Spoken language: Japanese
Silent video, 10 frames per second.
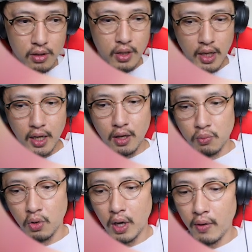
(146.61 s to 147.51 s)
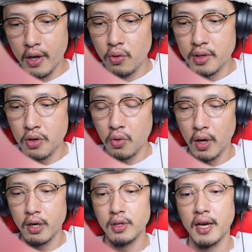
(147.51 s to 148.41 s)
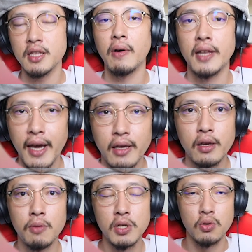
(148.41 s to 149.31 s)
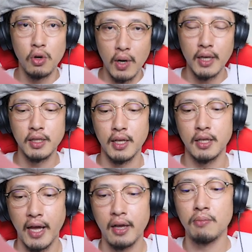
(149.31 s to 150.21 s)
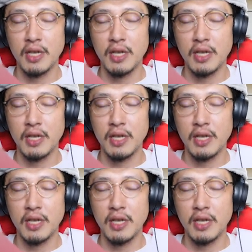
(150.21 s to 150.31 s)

えー、もう可愛い女の子がいるだけではない、まあ、それを分かっていただきたい。